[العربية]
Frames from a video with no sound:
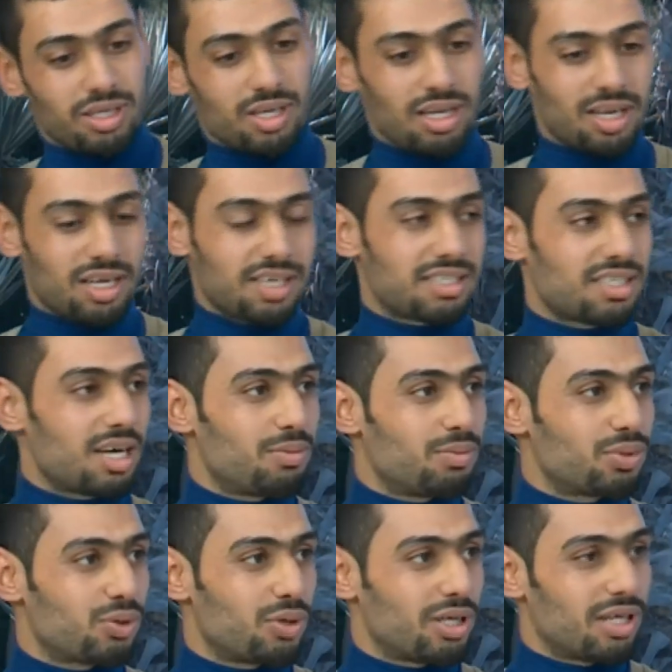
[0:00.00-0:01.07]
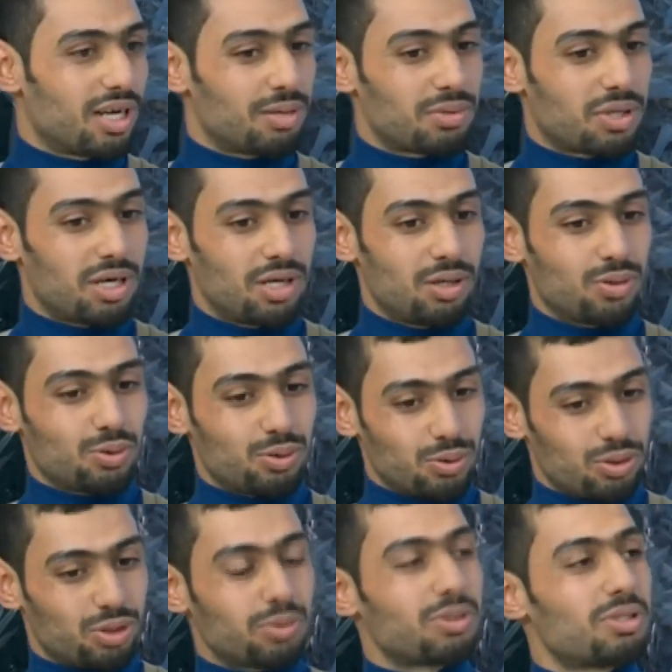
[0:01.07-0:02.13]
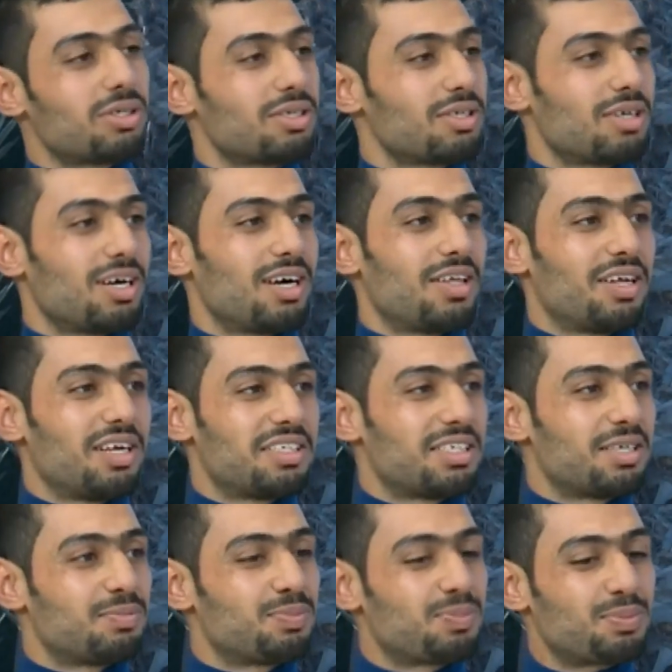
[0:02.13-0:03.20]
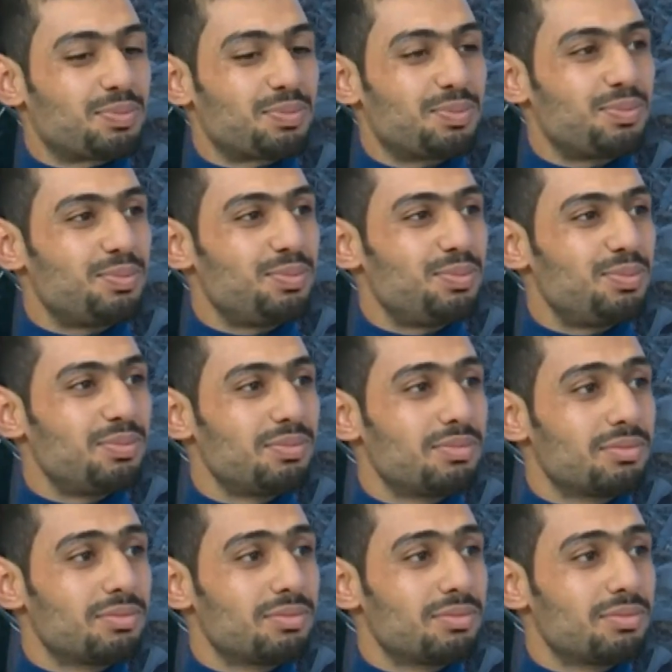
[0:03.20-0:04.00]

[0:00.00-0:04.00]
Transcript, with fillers: الحزام بطوله الابطال وجبت هذا انا دا اشوف ما شاء الله